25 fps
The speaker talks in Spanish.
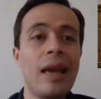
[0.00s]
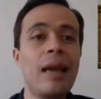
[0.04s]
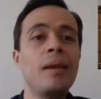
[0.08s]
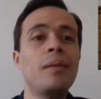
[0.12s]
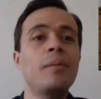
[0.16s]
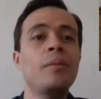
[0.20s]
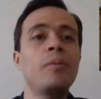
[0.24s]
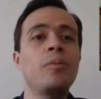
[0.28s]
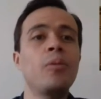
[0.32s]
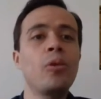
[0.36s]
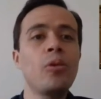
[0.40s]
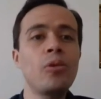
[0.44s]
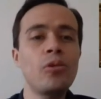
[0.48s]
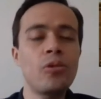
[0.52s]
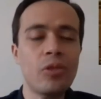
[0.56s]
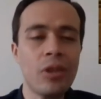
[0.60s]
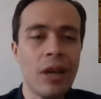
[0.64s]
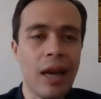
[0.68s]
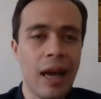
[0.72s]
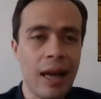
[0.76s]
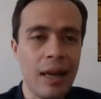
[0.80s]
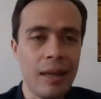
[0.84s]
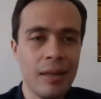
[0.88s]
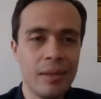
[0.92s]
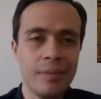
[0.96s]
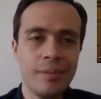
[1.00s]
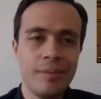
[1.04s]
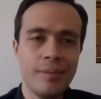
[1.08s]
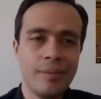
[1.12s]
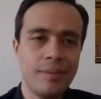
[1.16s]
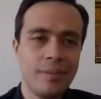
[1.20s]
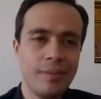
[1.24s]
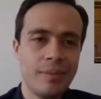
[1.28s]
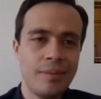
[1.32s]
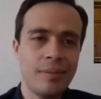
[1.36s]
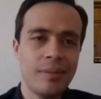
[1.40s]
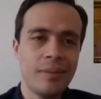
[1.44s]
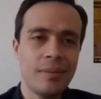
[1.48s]
Él
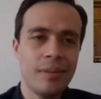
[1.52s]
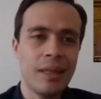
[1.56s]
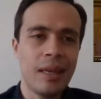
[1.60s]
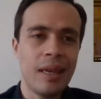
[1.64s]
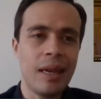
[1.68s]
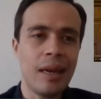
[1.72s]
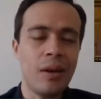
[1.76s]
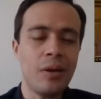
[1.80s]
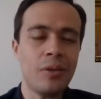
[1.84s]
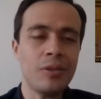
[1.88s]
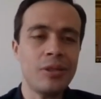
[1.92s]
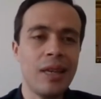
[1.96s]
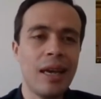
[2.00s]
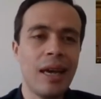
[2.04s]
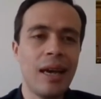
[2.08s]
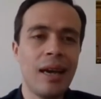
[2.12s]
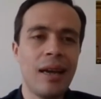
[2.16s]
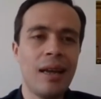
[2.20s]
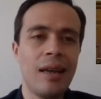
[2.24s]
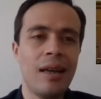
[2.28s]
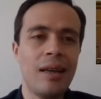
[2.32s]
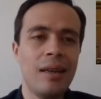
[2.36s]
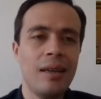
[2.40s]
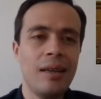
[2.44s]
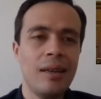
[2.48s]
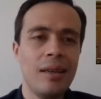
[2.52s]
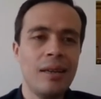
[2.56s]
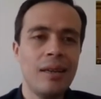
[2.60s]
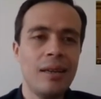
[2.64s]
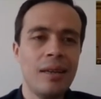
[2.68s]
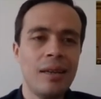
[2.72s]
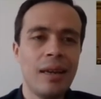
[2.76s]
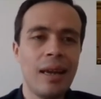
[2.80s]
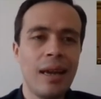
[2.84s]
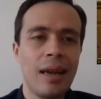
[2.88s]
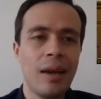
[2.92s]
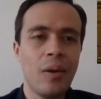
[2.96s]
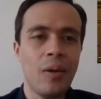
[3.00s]
busca que no sea
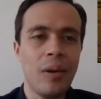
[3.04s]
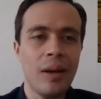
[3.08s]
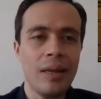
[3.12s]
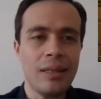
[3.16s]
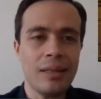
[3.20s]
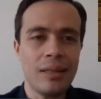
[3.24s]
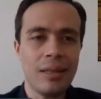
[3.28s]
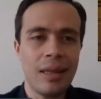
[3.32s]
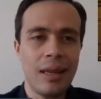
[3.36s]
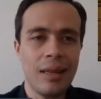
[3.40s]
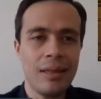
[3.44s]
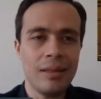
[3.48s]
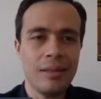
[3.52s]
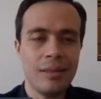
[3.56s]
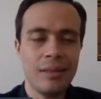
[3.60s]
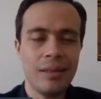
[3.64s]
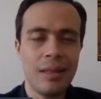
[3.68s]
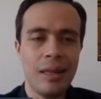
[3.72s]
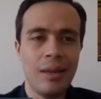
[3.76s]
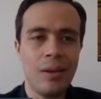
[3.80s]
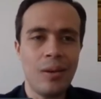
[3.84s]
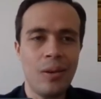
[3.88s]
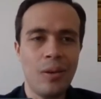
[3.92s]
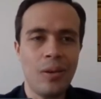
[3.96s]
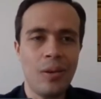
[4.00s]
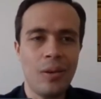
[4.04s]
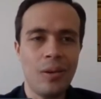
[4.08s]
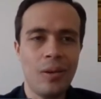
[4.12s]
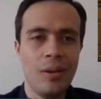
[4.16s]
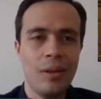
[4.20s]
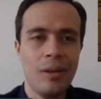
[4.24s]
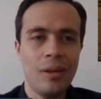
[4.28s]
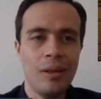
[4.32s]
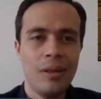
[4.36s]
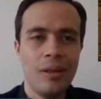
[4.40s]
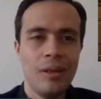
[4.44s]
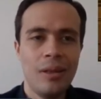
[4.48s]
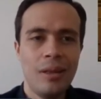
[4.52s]
la encuesta, sino
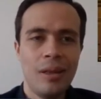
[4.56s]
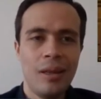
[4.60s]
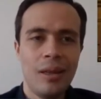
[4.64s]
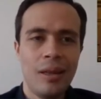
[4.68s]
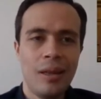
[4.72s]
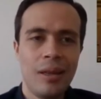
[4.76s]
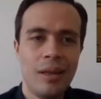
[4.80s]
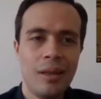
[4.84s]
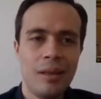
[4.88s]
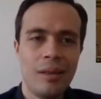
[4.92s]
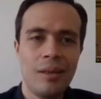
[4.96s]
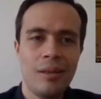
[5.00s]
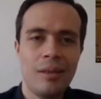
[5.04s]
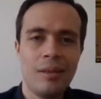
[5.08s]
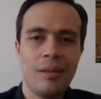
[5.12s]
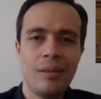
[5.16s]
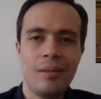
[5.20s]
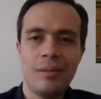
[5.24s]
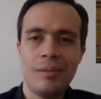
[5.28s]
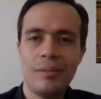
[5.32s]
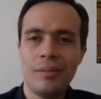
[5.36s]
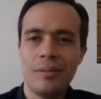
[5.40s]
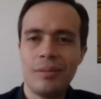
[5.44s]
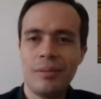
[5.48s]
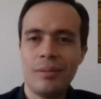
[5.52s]
eh,